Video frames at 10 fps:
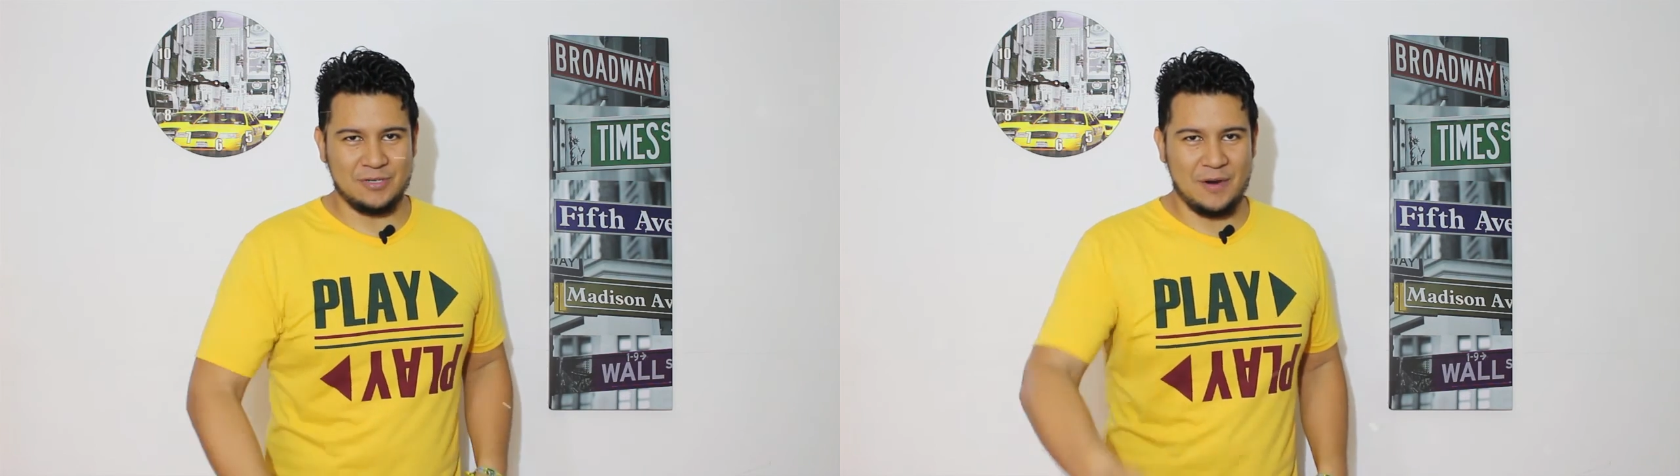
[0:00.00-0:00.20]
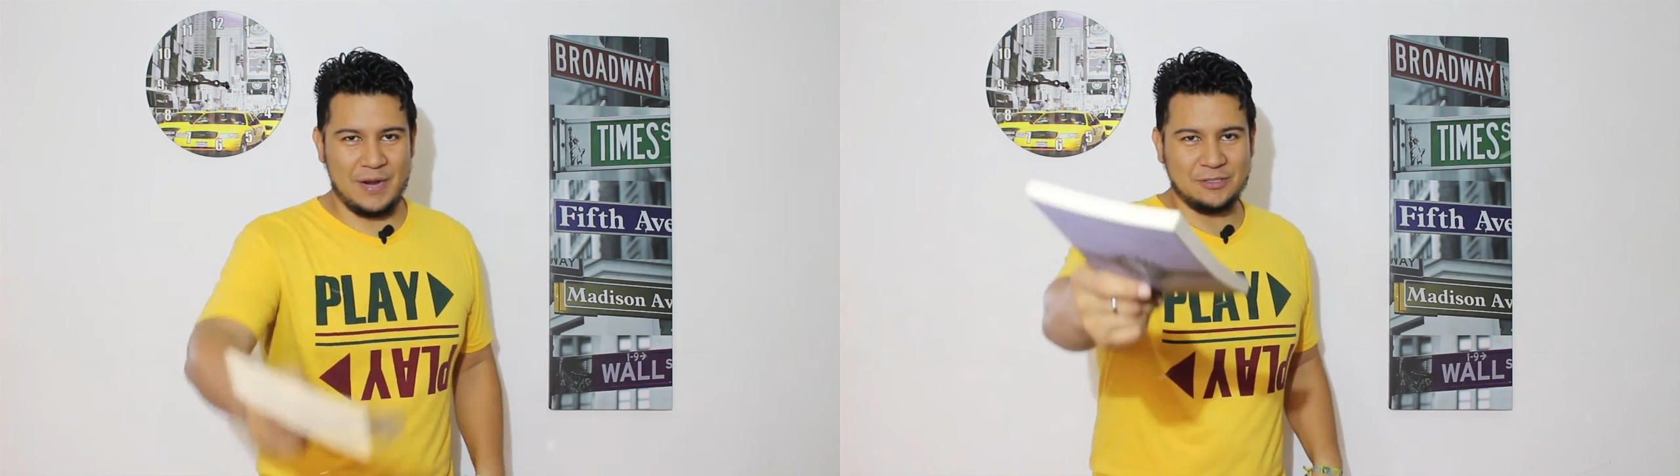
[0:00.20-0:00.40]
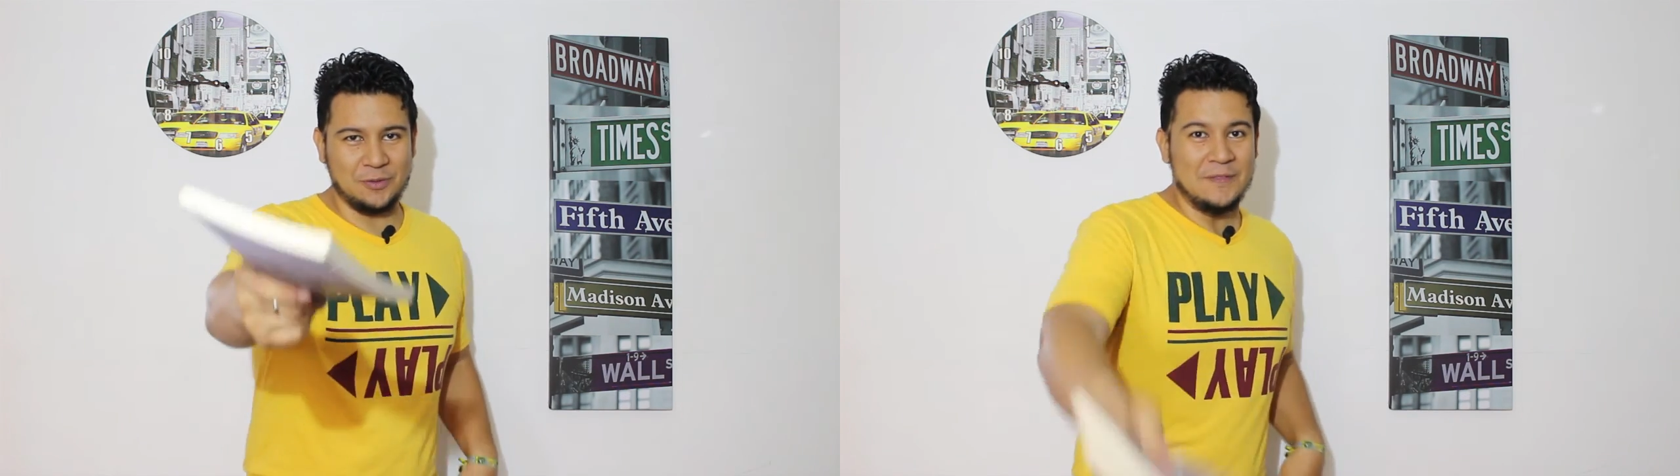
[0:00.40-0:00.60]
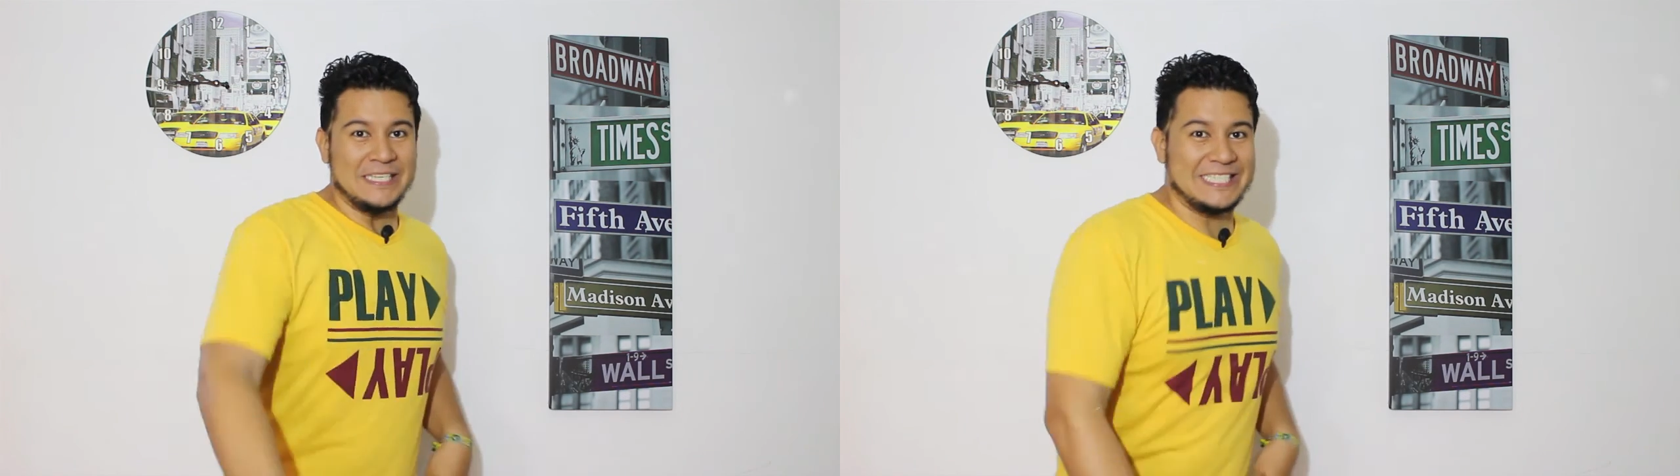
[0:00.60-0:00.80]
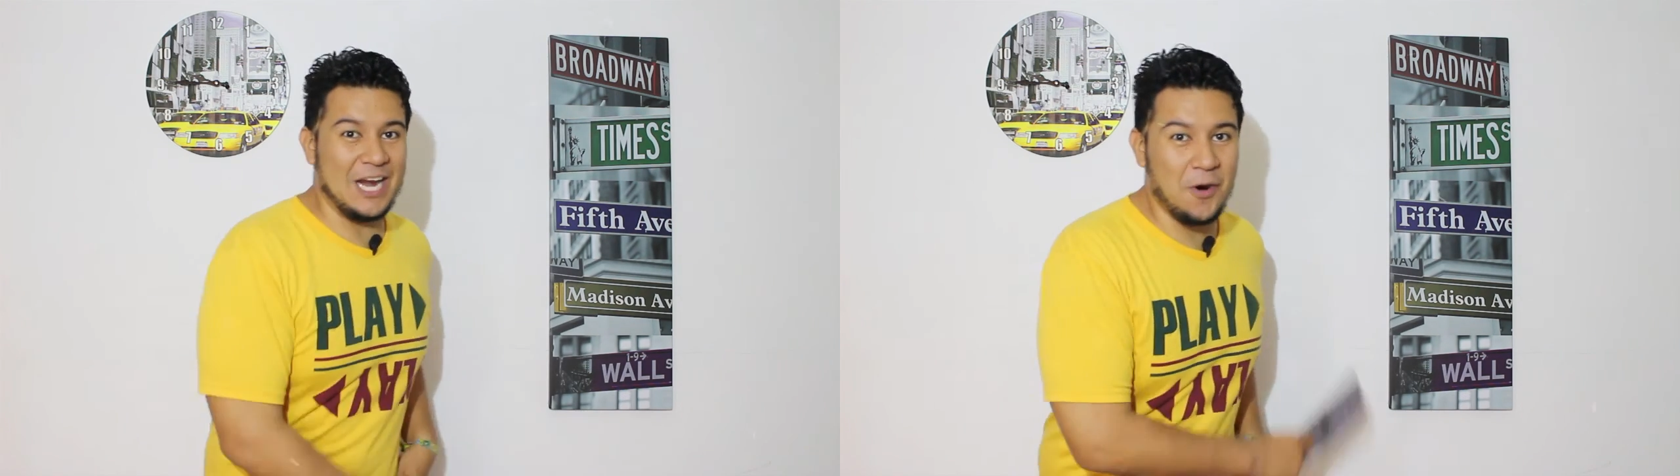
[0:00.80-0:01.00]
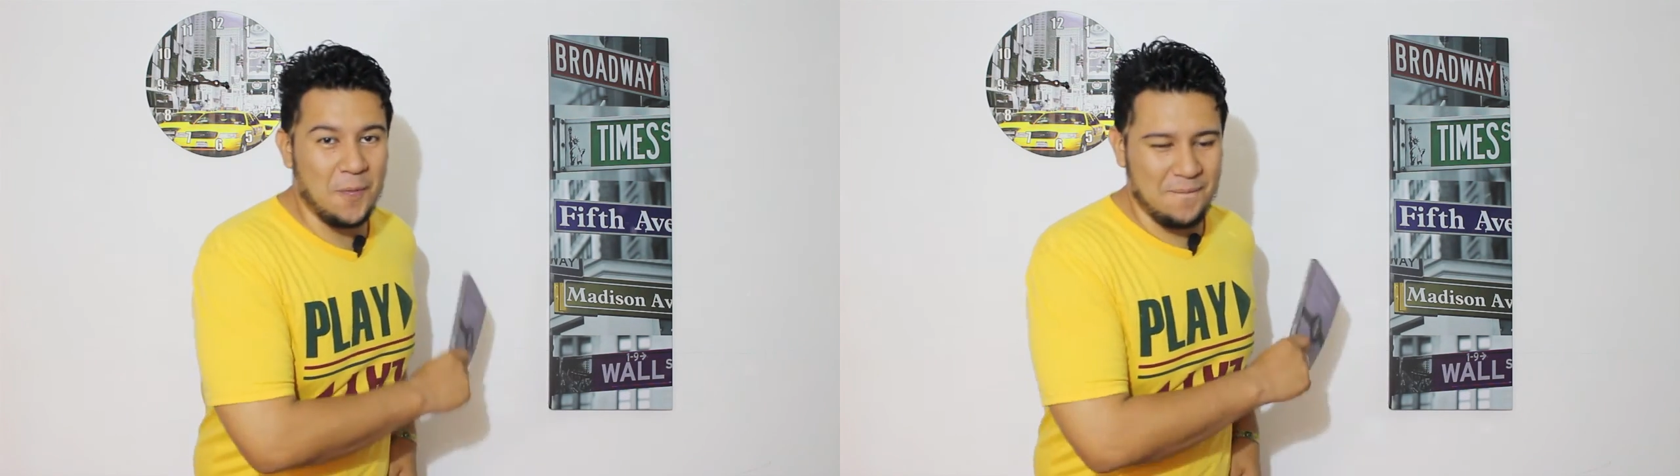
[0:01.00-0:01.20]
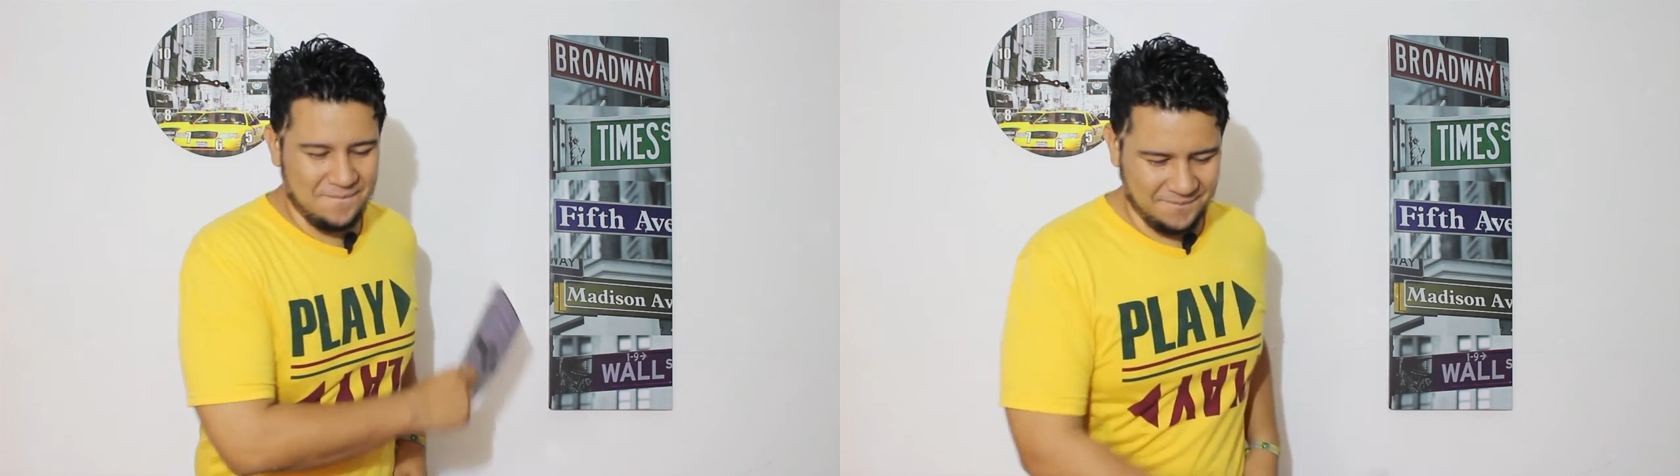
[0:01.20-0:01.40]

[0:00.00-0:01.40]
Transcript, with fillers: Un abrazo, chao.